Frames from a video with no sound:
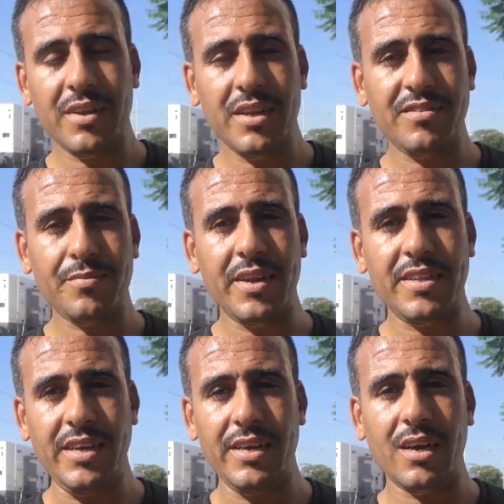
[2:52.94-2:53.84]
بالنسبه
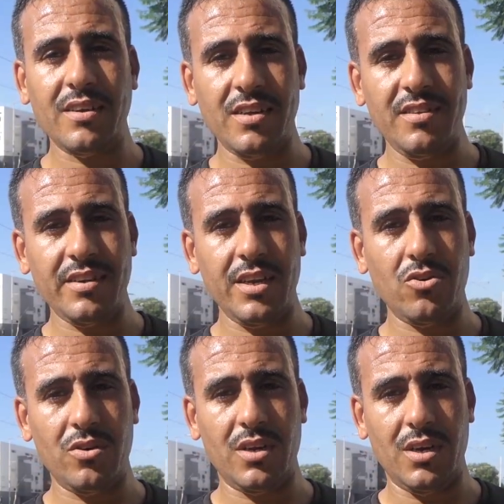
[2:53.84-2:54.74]
للاضحيه خاص الانسان
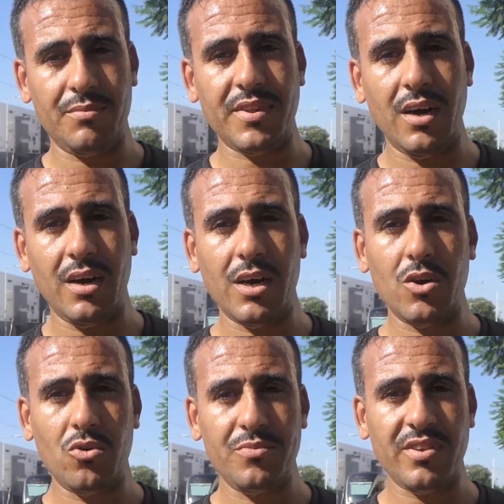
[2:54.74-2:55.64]
يكون مطهر
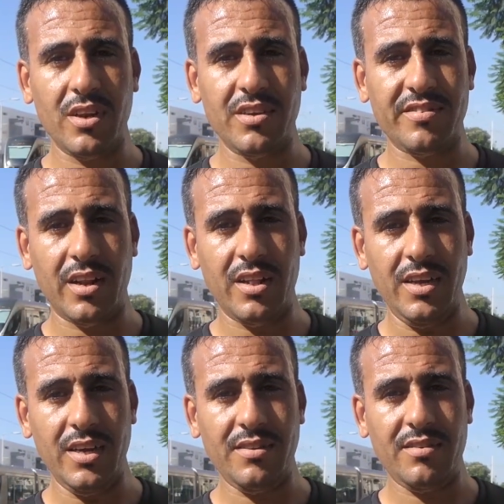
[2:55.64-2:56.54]
يكون مصلي صلاه
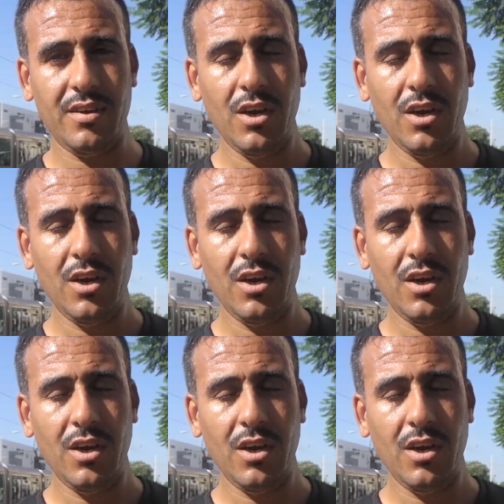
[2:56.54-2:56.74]
العيد